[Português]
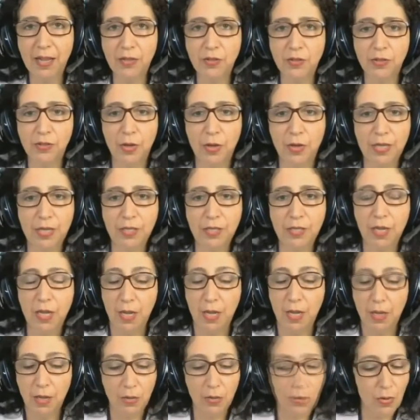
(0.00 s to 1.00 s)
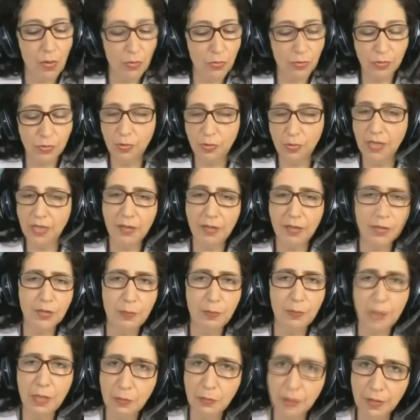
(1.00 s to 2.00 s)
aerossóis com os cuidados
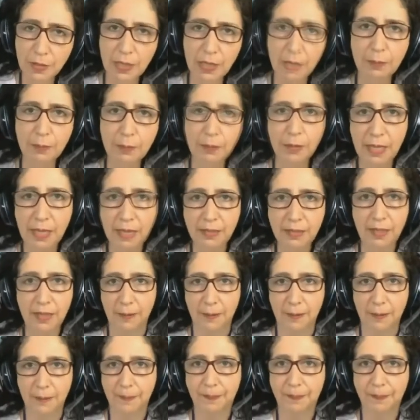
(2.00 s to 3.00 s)
mínimos que ele puder ter.